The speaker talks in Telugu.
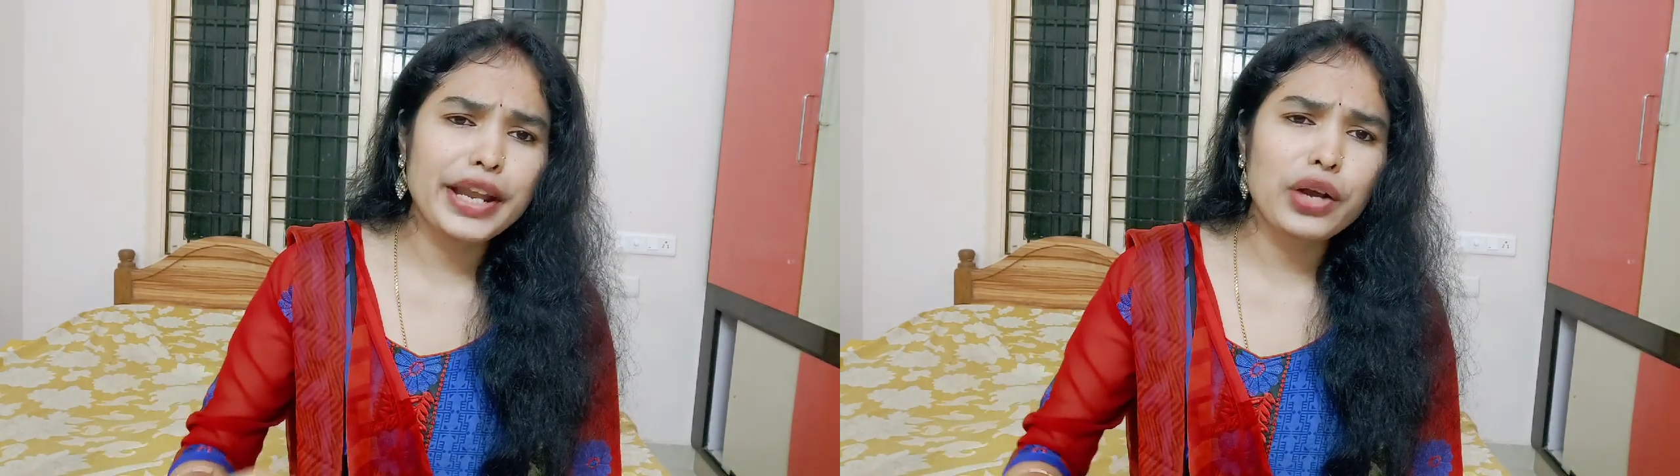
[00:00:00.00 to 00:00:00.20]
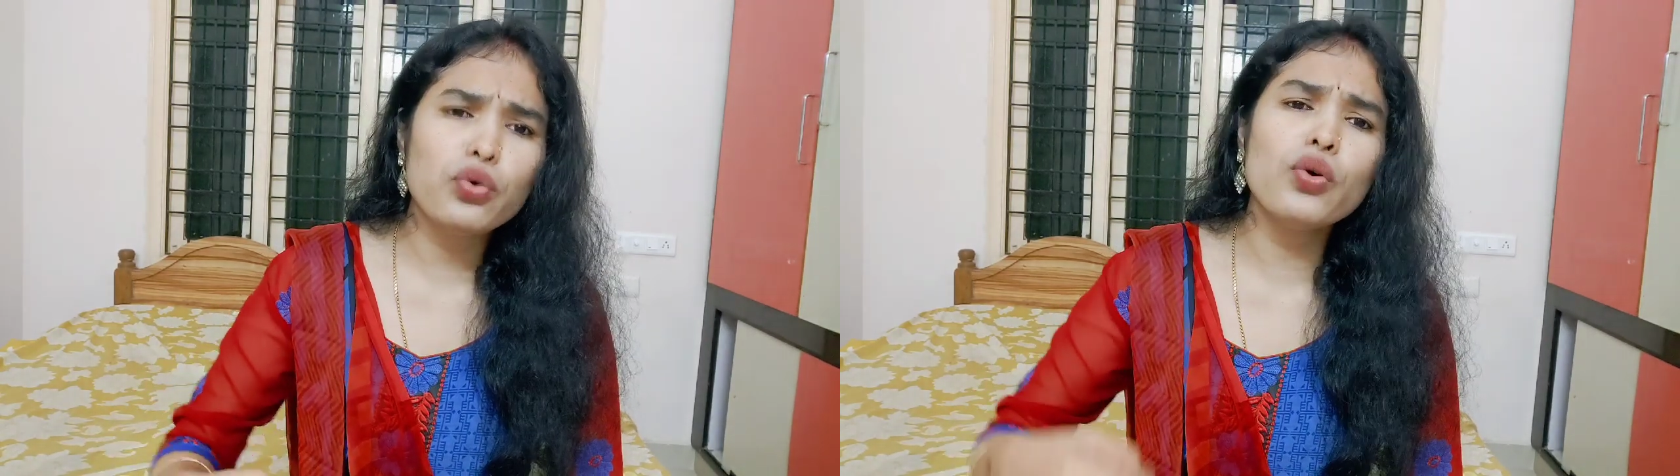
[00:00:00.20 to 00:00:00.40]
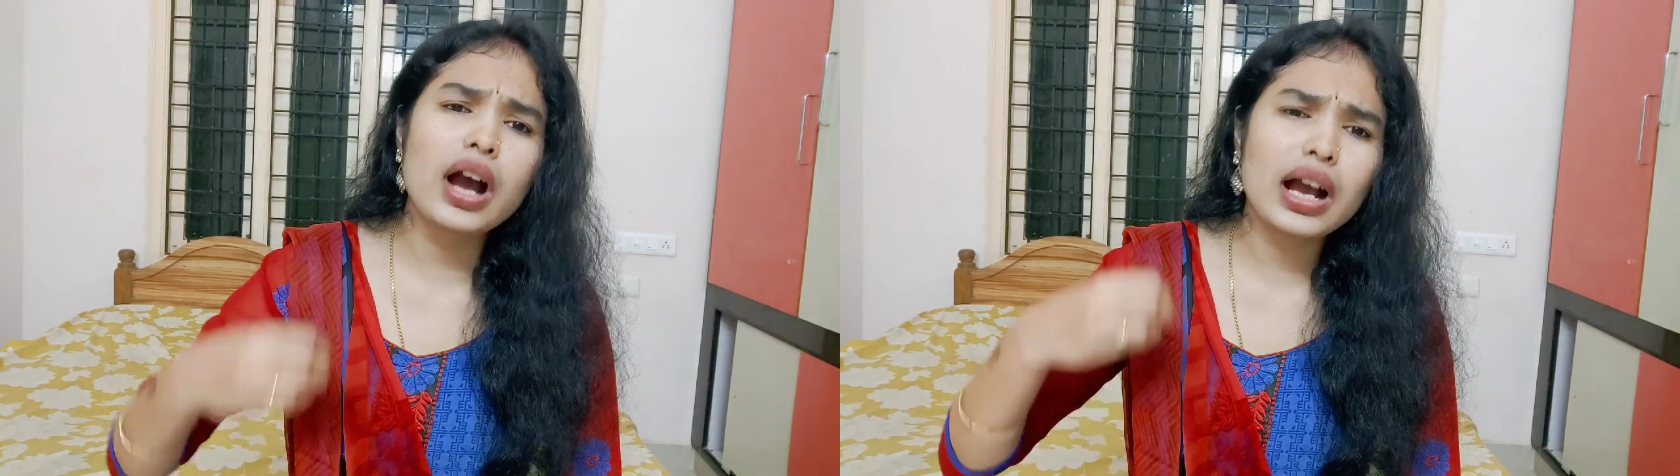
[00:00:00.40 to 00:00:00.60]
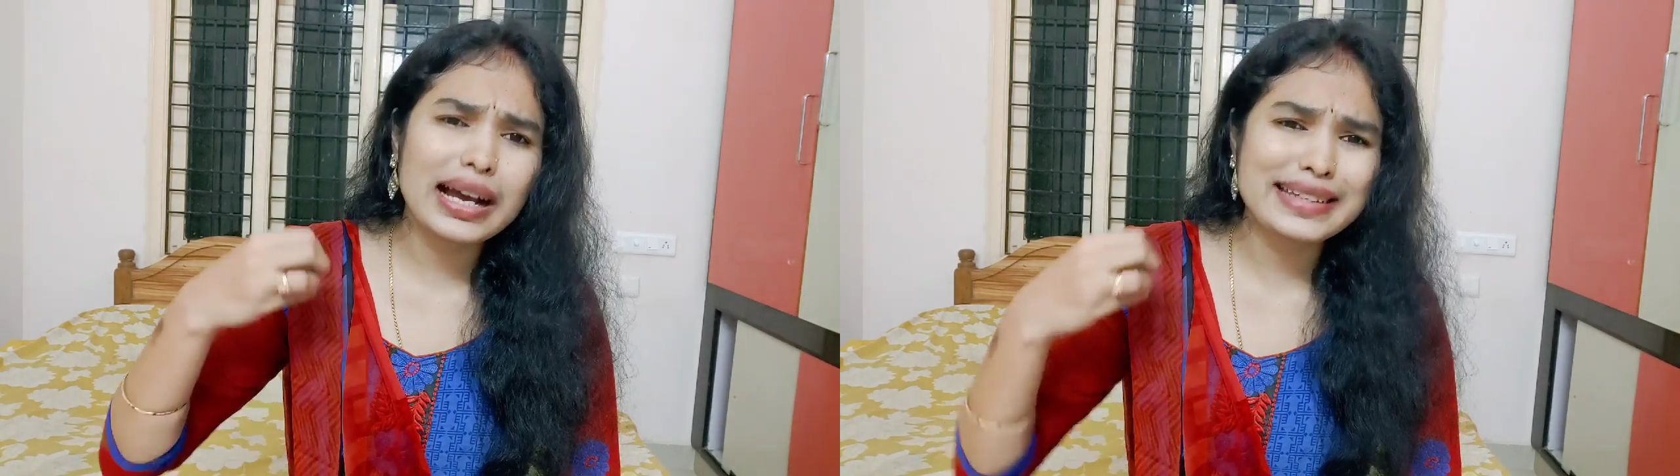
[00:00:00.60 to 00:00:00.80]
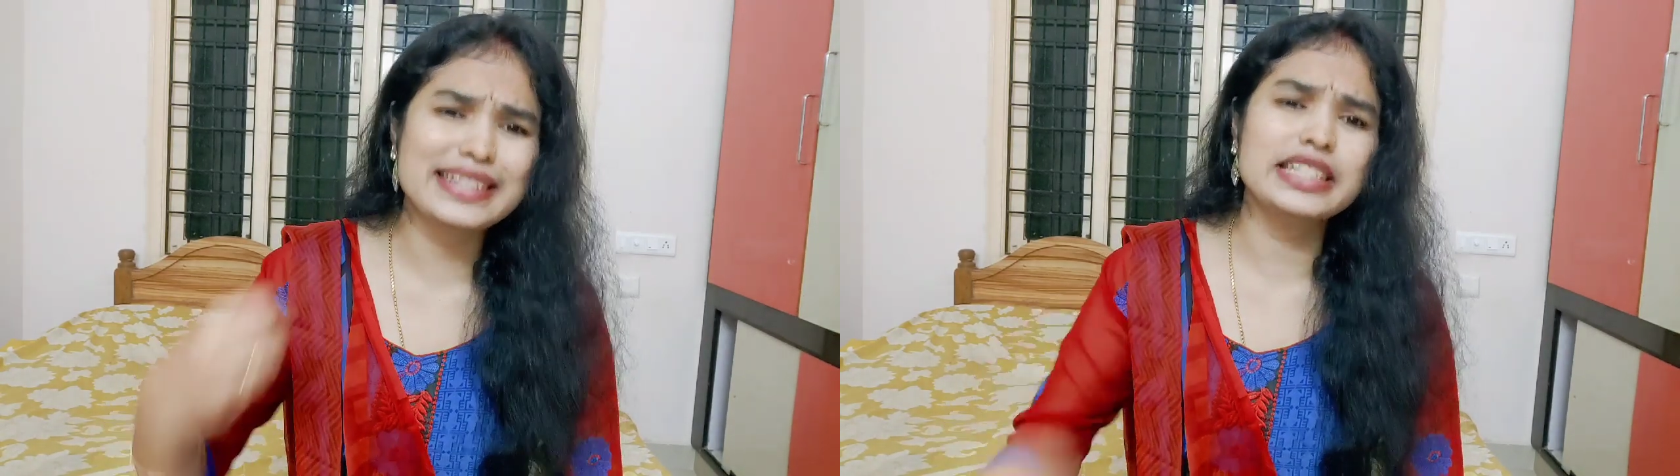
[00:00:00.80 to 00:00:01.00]
మీరు ఎక్కువగా
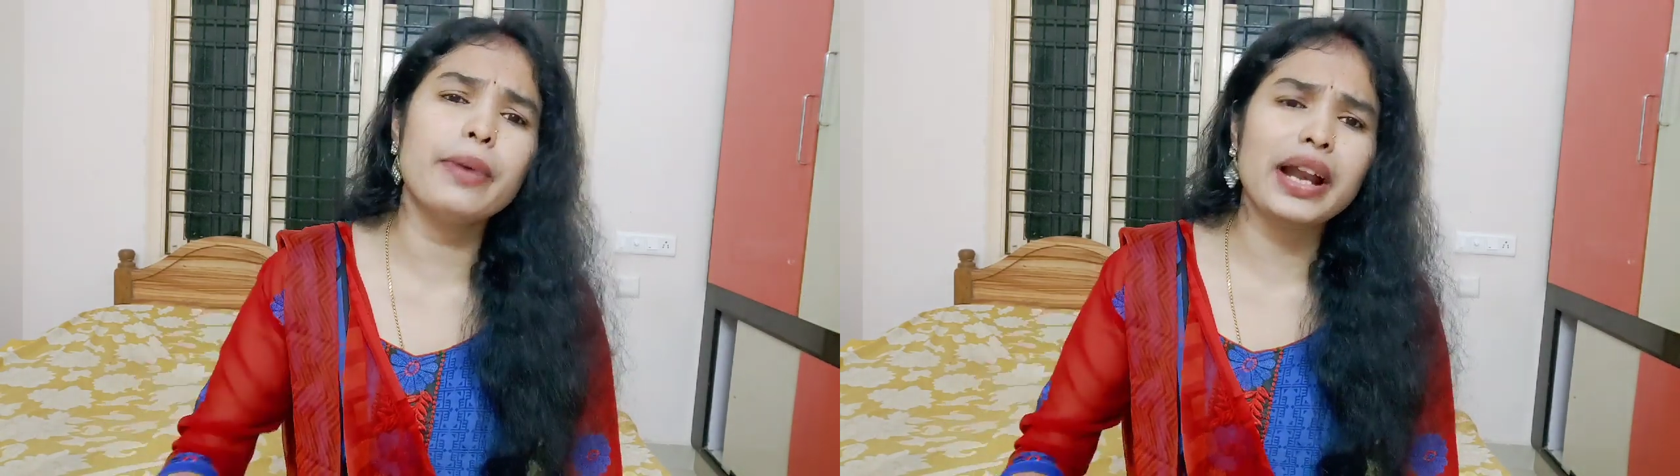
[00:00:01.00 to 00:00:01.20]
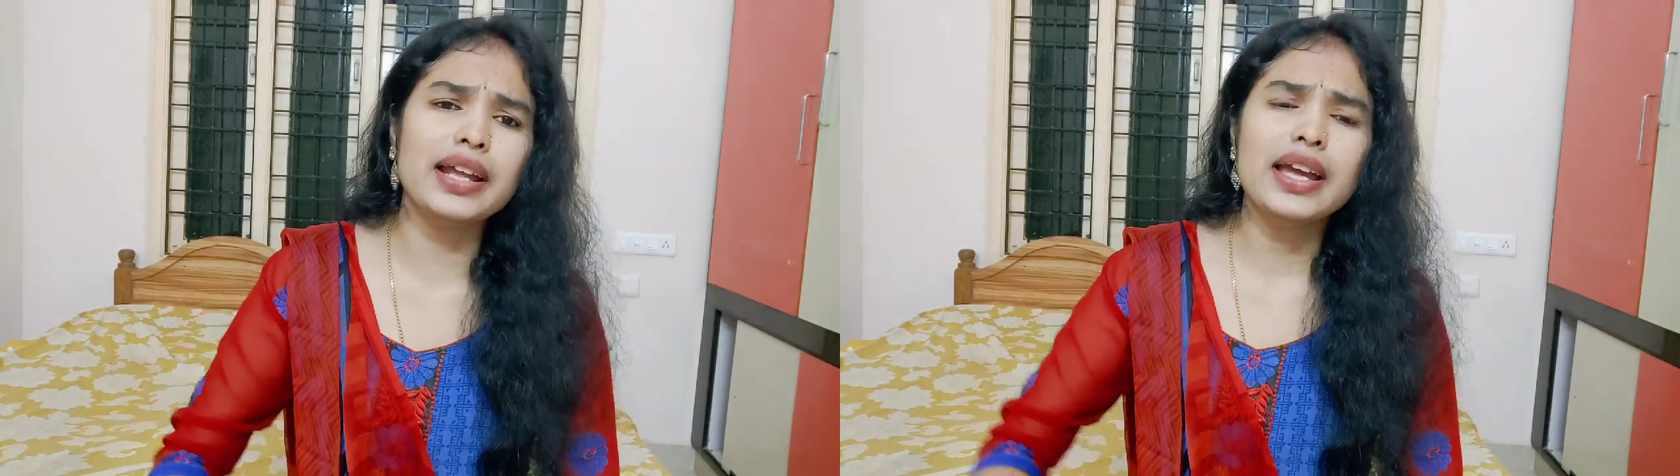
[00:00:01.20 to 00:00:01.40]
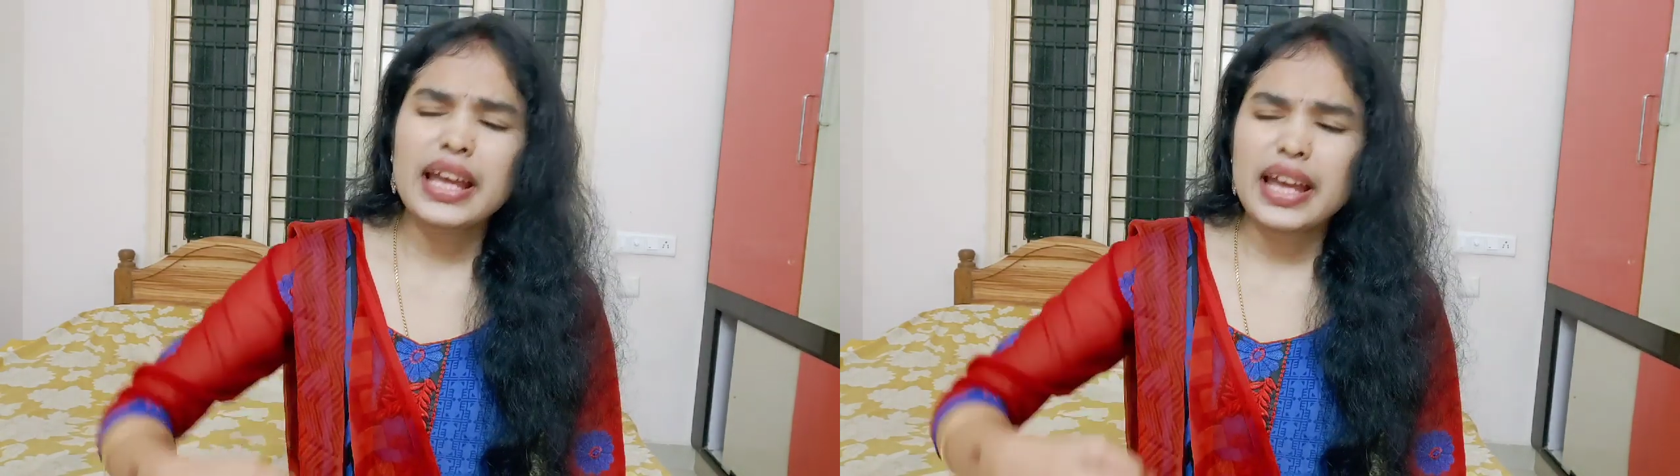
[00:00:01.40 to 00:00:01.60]
కష్టపడాలి